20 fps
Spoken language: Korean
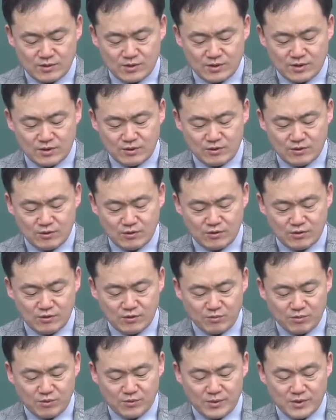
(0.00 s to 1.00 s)
영어 그
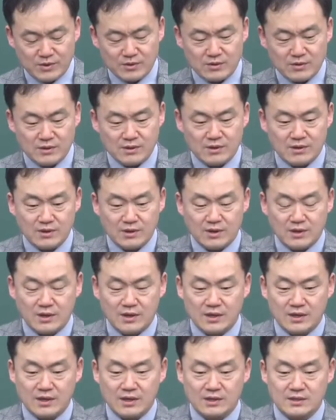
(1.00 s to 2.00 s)
보면
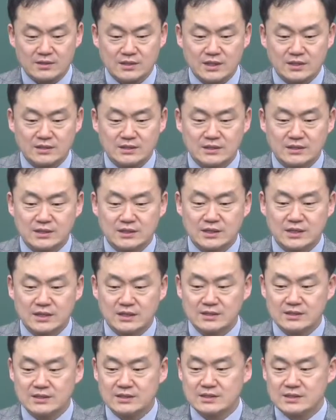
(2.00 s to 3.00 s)
아,
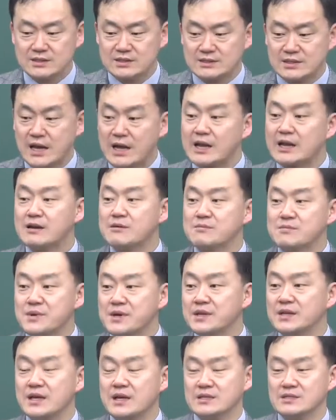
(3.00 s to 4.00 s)
사특한 그 사람에
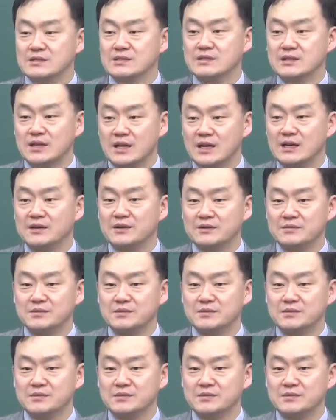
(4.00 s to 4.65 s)
대해서 얘기하는 거예요.